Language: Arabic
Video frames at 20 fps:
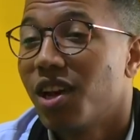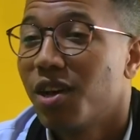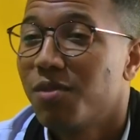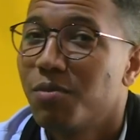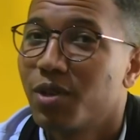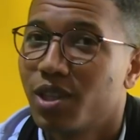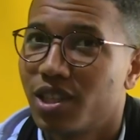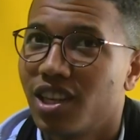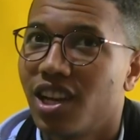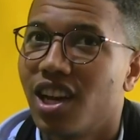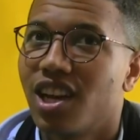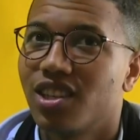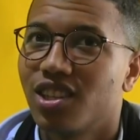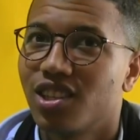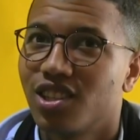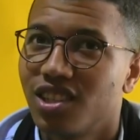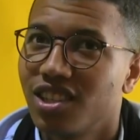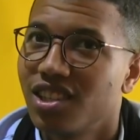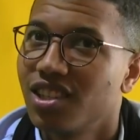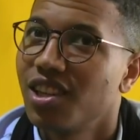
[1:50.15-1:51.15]
اما شي حاجه
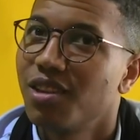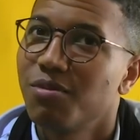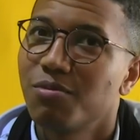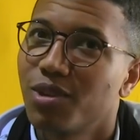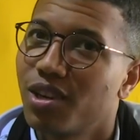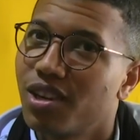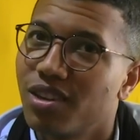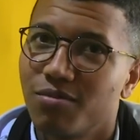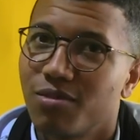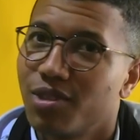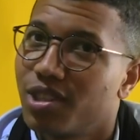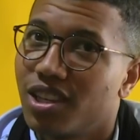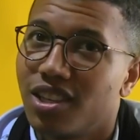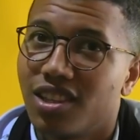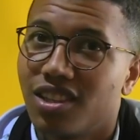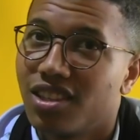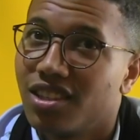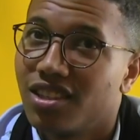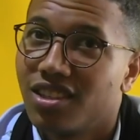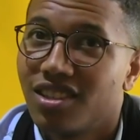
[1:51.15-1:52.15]
جديده ما, ما
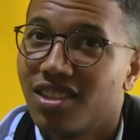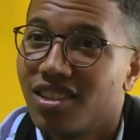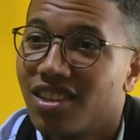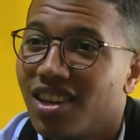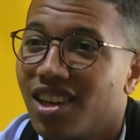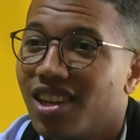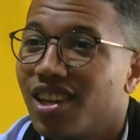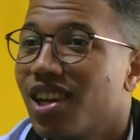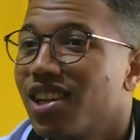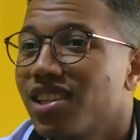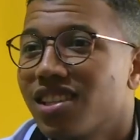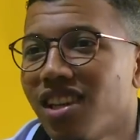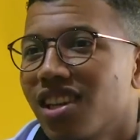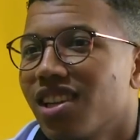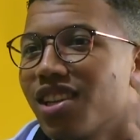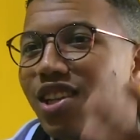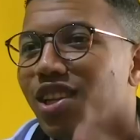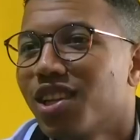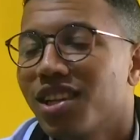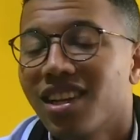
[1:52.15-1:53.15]
جاتني انا
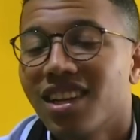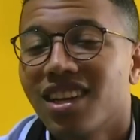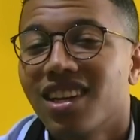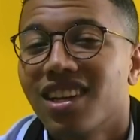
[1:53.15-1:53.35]
اصلا